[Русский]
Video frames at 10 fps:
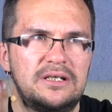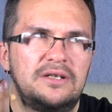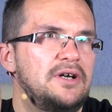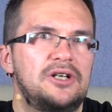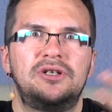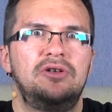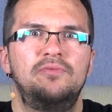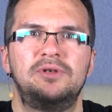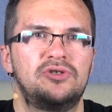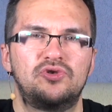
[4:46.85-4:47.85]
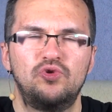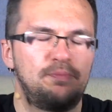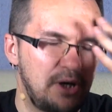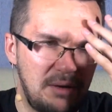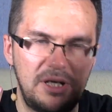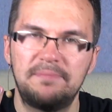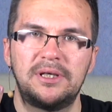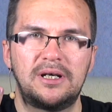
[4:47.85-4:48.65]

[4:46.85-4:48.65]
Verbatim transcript: если вы, конечно, не любите супер облипки,